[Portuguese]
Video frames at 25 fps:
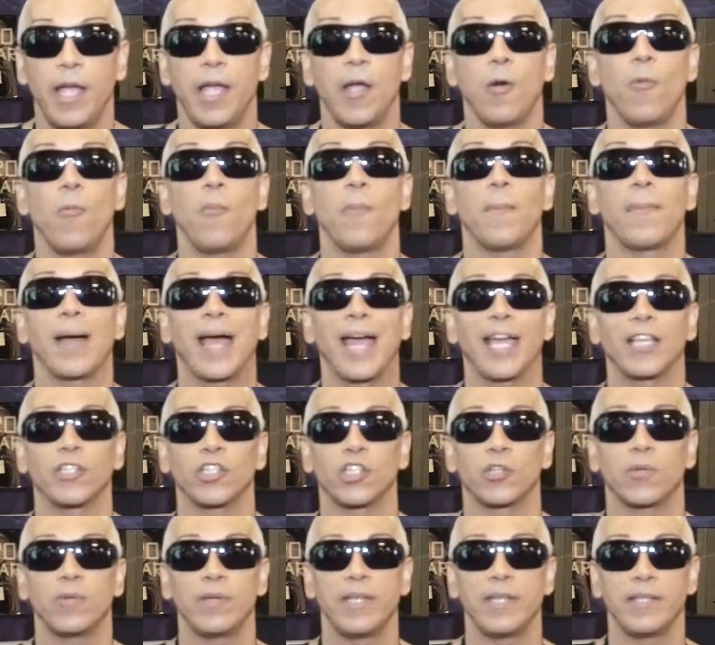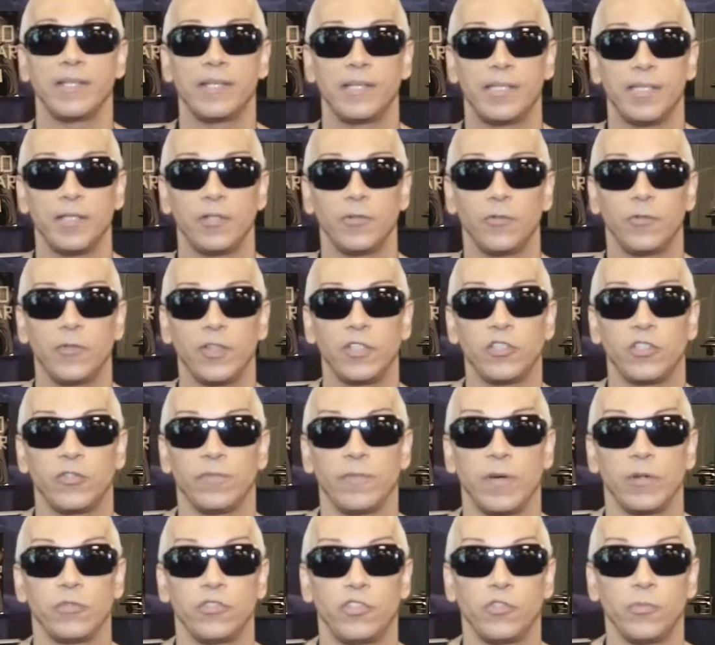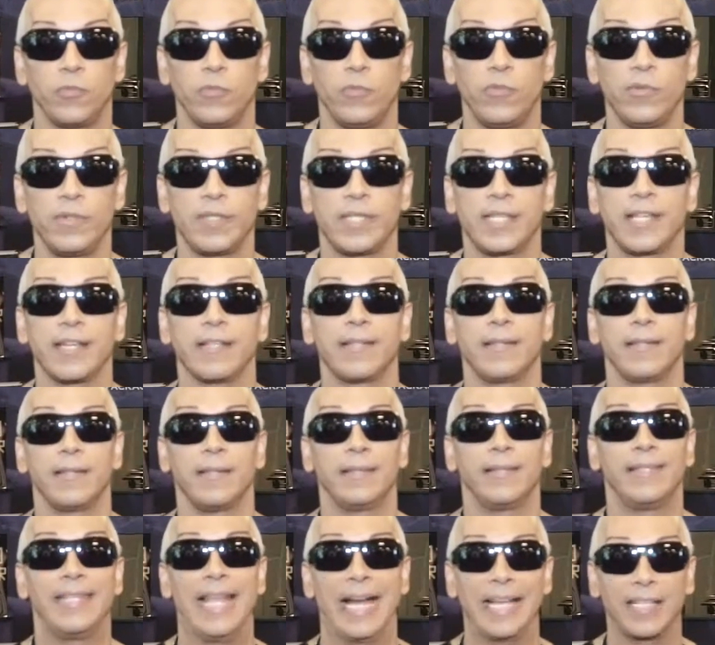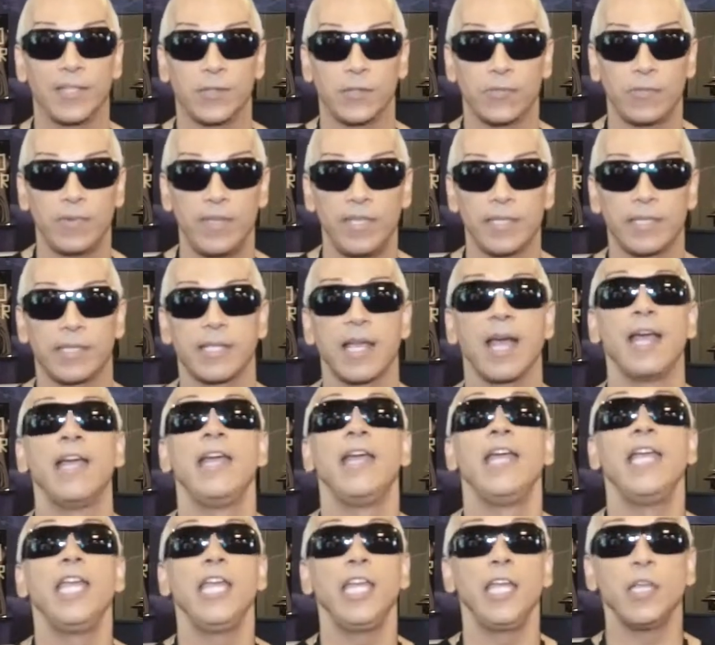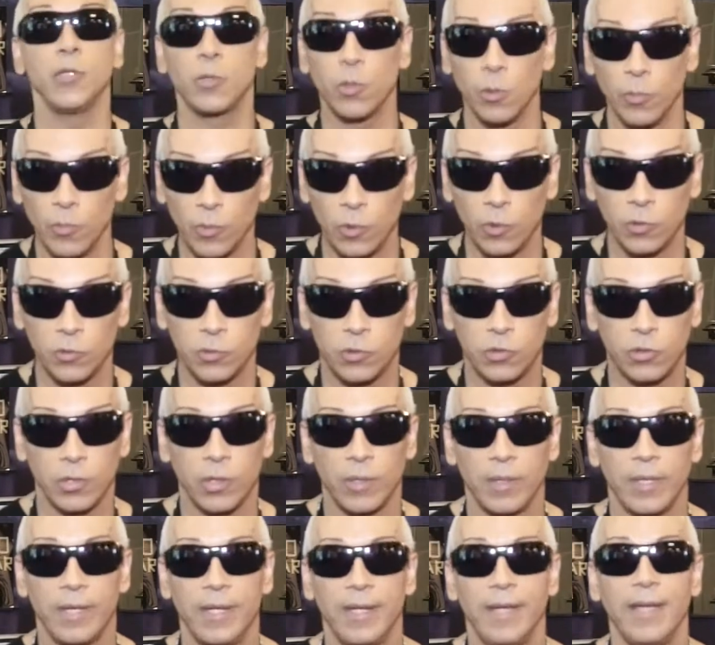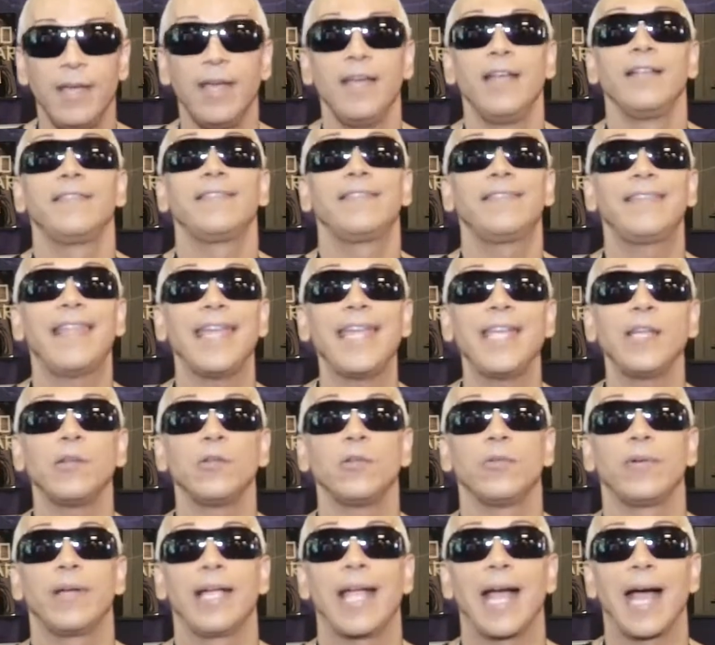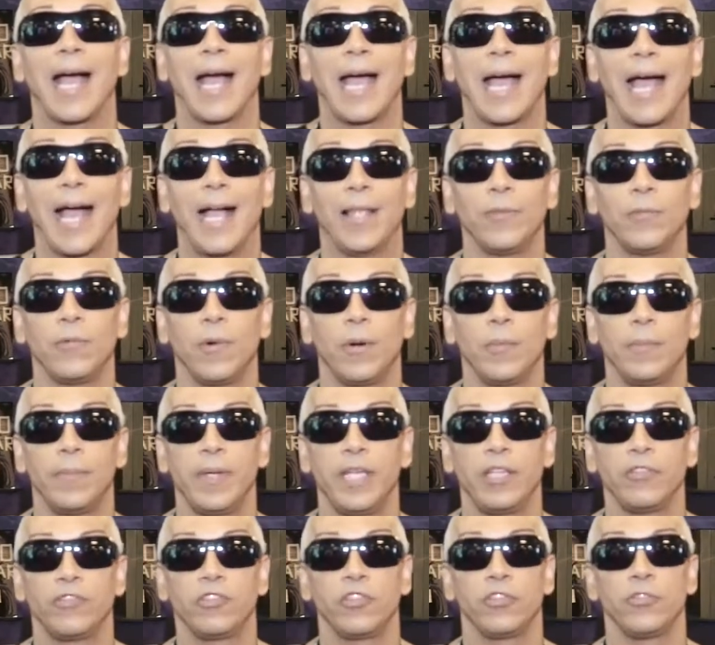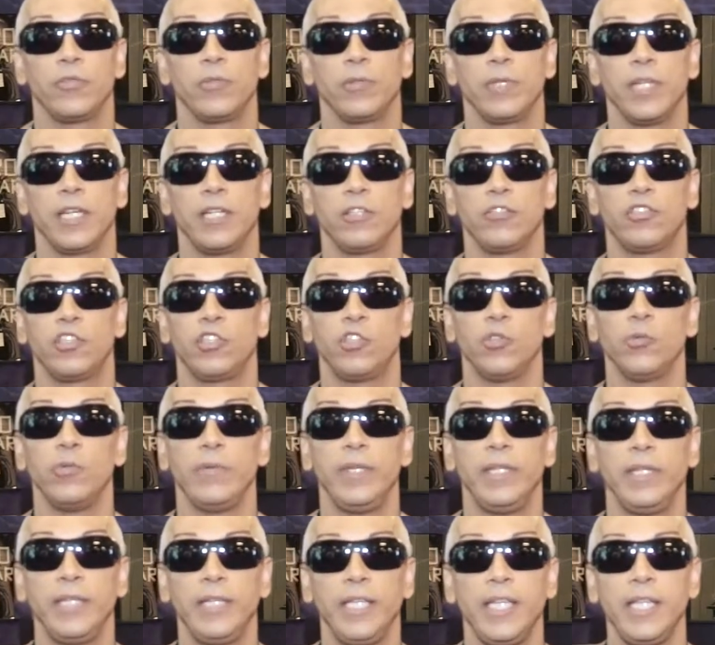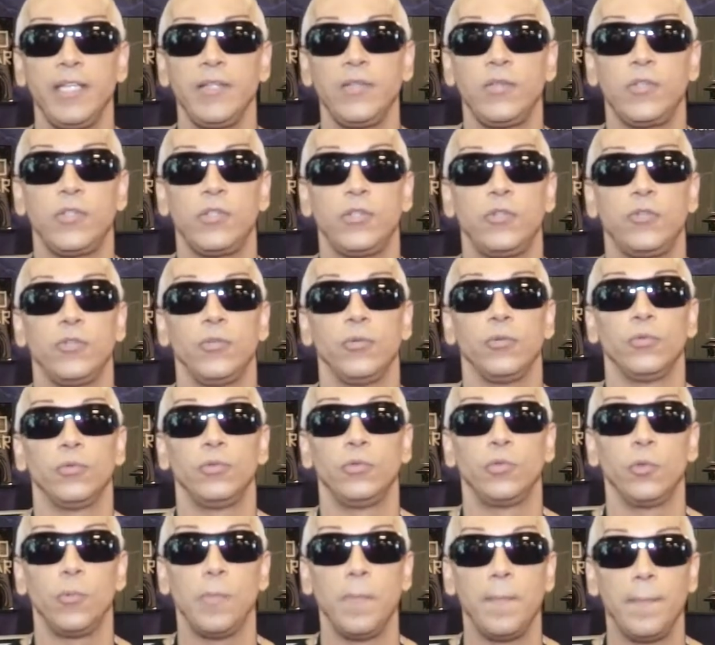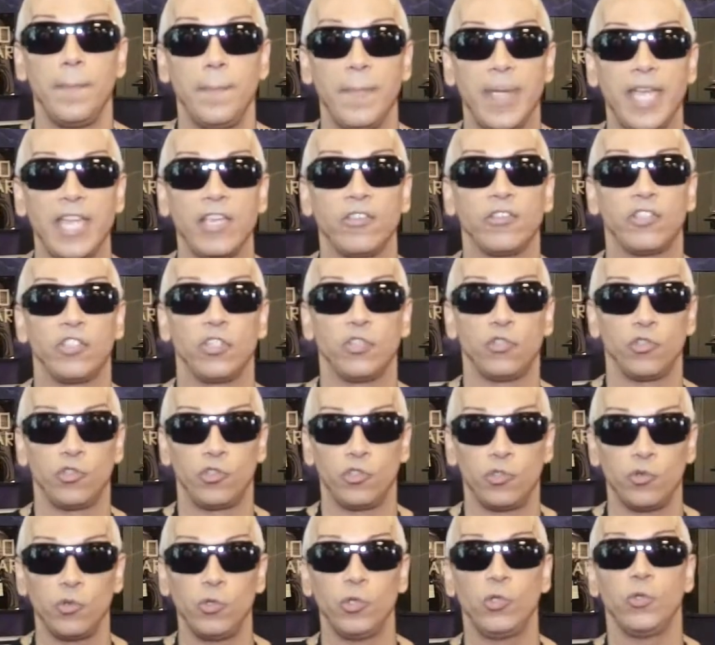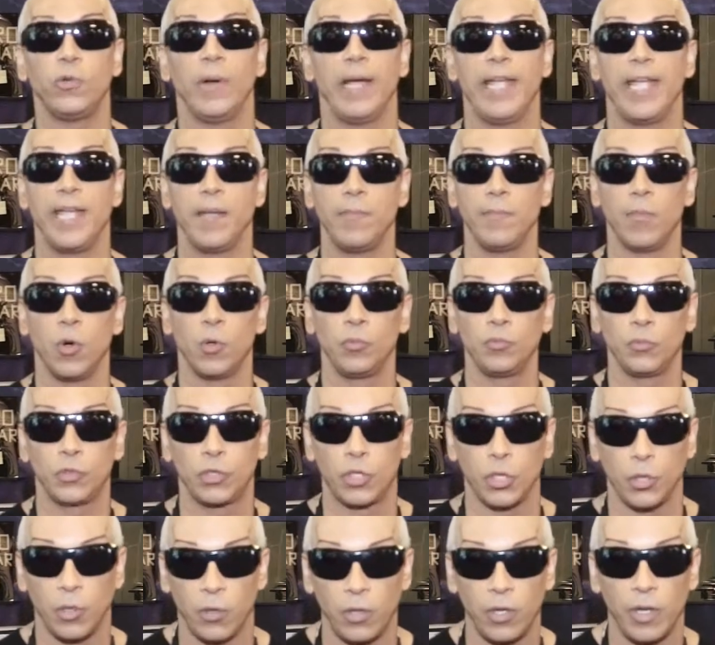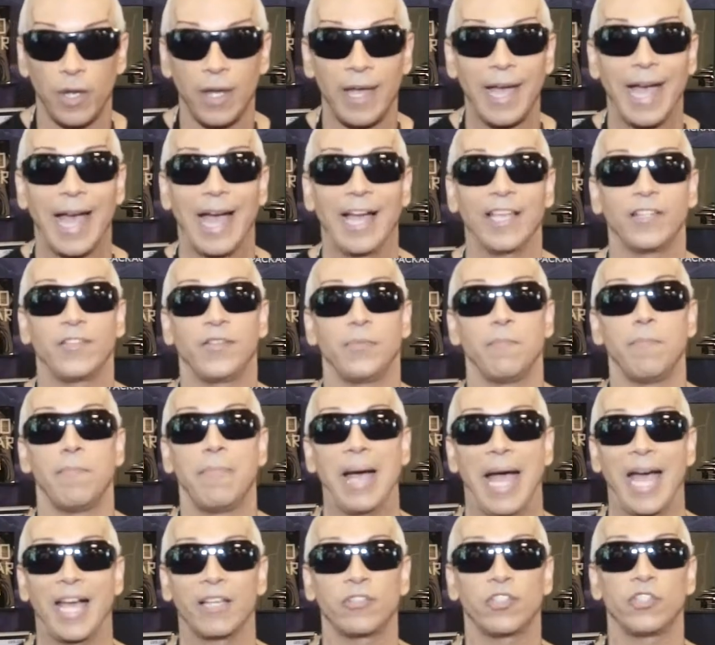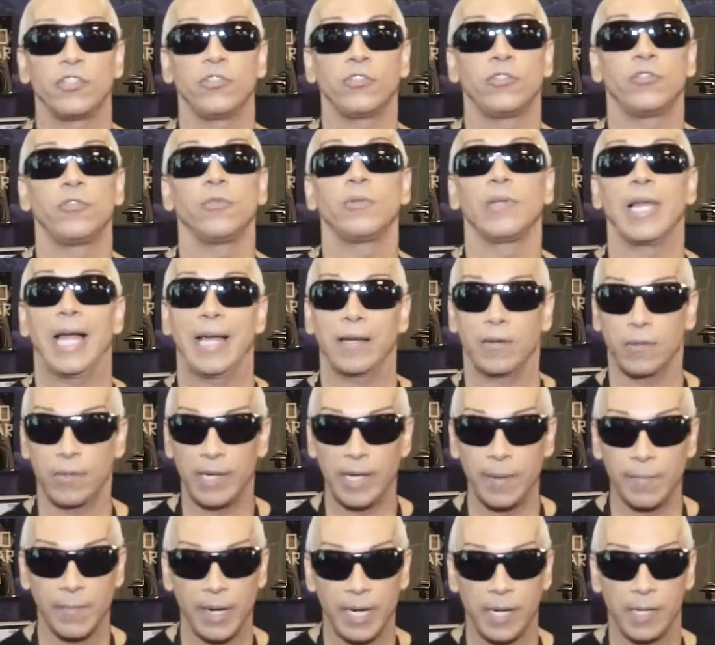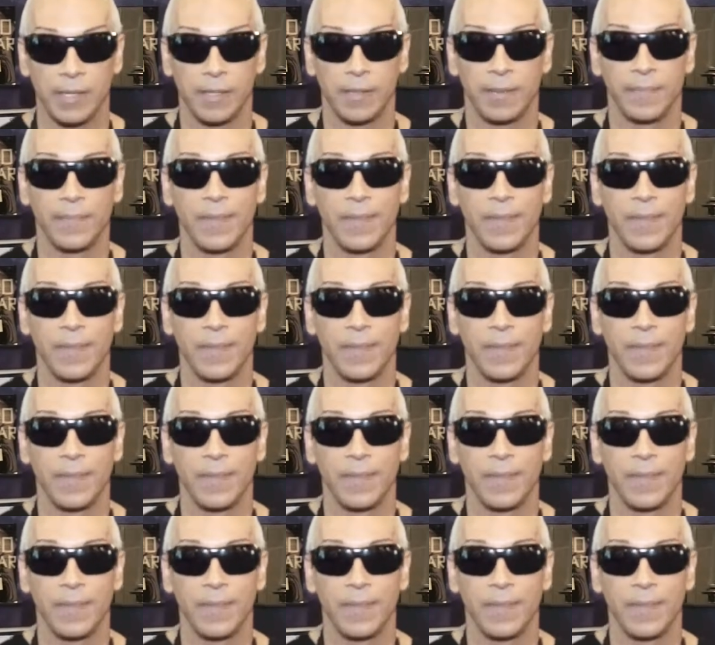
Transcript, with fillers: é o mais conhecido festival de música da Suíça e do mundo. Tem lugar anualmente durante o início do mês de julho em Montreux, às margens do Lago Le Mans.